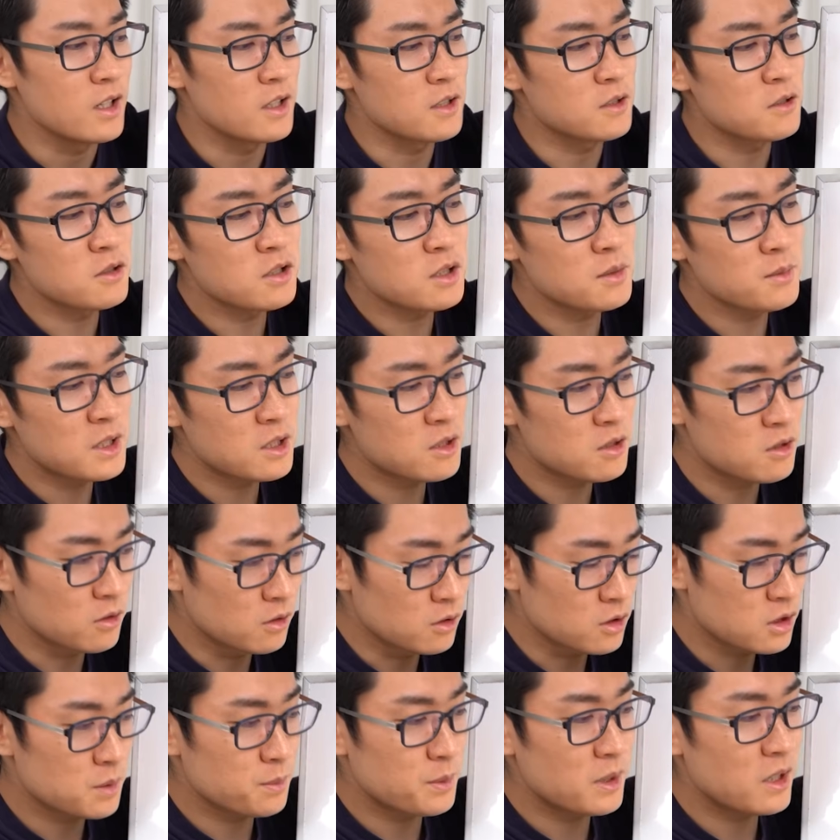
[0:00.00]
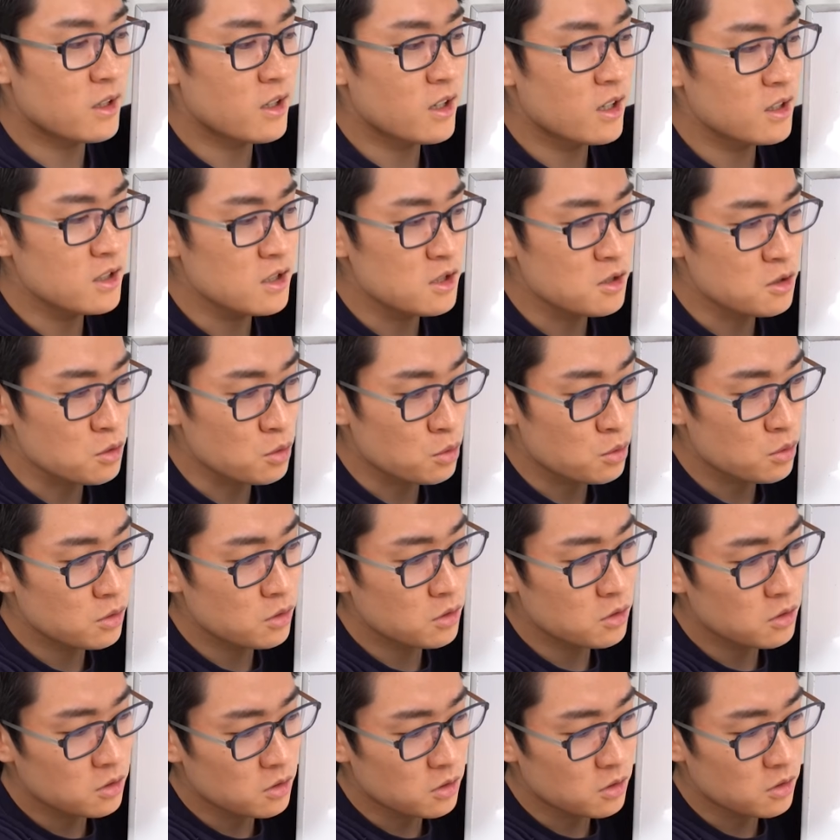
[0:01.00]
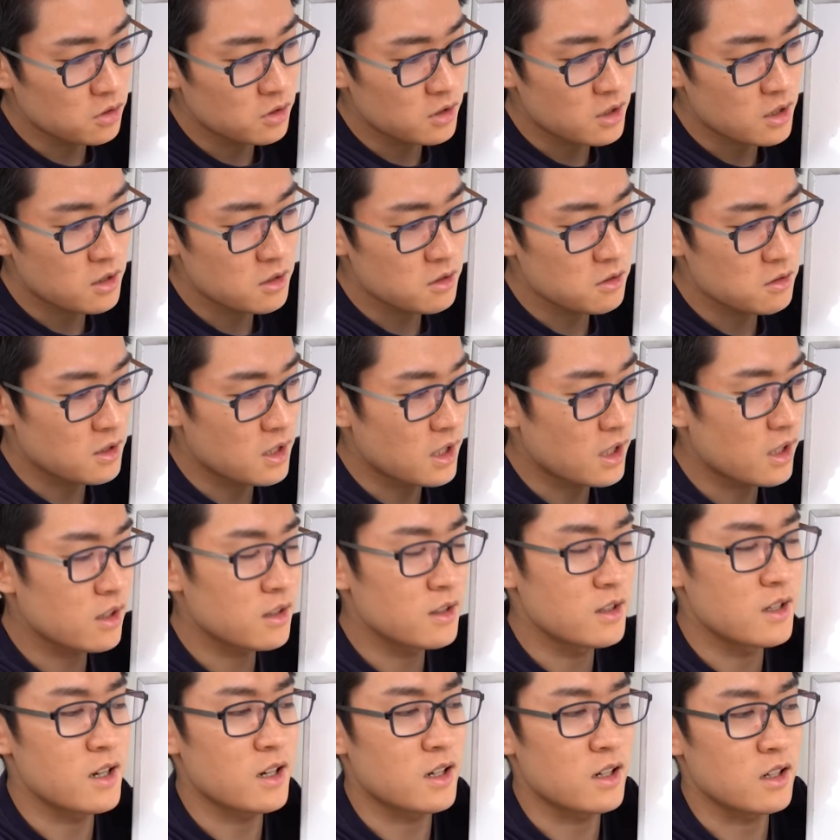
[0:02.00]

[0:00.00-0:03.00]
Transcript: そうしますとスピーカーに直流の電流が流